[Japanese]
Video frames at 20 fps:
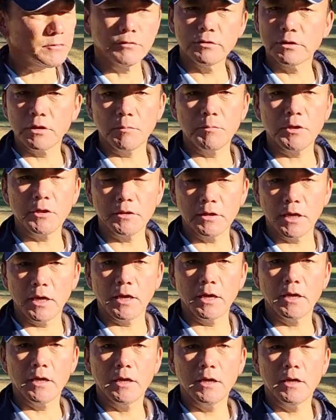ういった面で、
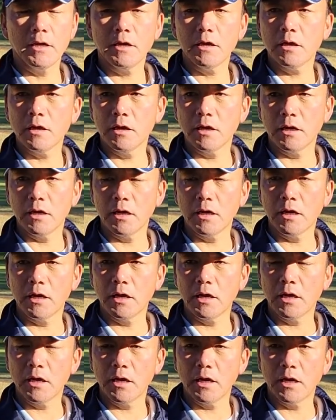
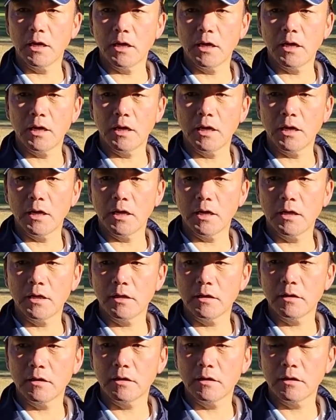
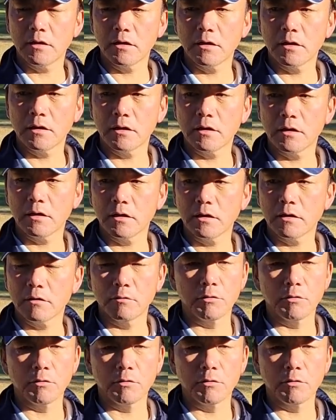えー、